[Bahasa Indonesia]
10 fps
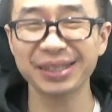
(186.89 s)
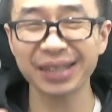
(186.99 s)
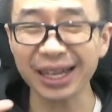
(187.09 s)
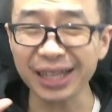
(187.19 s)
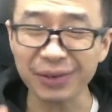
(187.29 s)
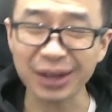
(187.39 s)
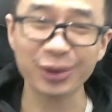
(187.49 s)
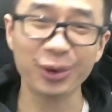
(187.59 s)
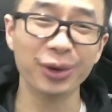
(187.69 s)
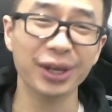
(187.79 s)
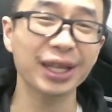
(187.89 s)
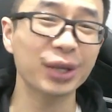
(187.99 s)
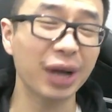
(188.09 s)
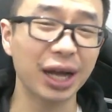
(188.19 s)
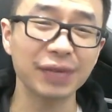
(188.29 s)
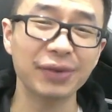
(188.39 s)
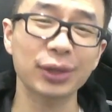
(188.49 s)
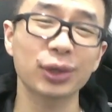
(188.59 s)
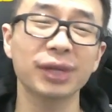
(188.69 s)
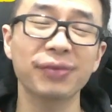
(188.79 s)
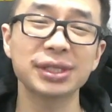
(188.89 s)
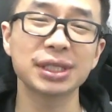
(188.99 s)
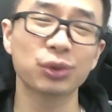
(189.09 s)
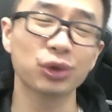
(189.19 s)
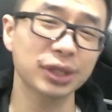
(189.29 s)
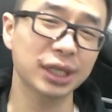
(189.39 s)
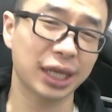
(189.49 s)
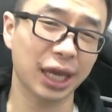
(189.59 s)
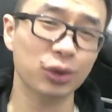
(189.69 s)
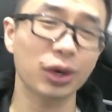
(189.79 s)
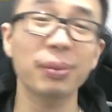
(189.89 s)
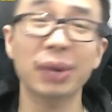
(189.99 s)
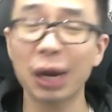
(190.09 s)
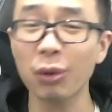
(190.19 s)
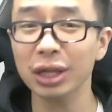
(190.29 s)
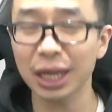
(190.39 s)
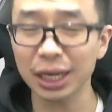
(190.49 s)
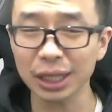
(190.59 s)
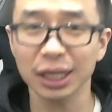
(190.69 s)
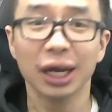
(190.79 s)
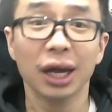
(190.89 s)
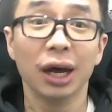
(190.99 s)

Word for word: ada faktor hoki dan juga ada faktor defensive blunder ya itu kan berawal dari